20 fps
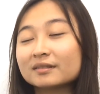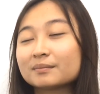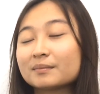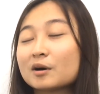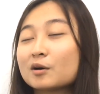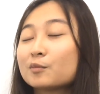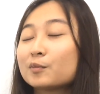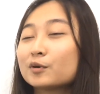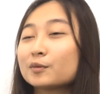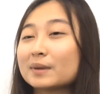
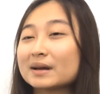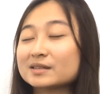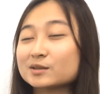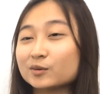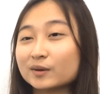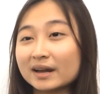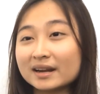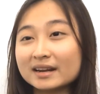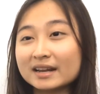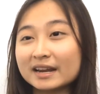maupun
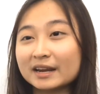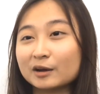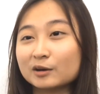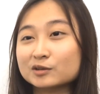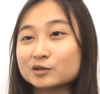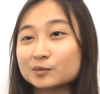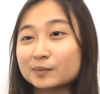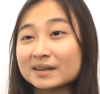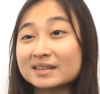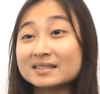masukan dari
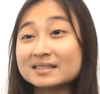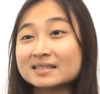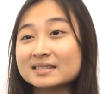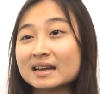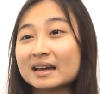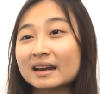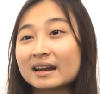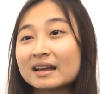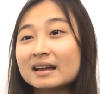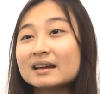konsumen
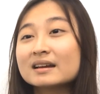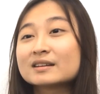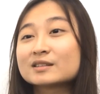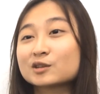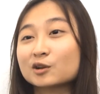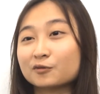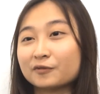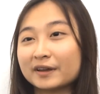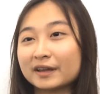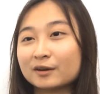secara
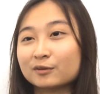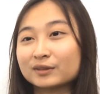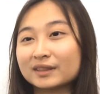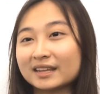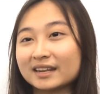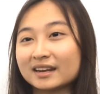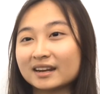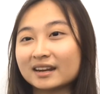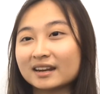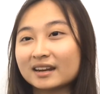survei rutin.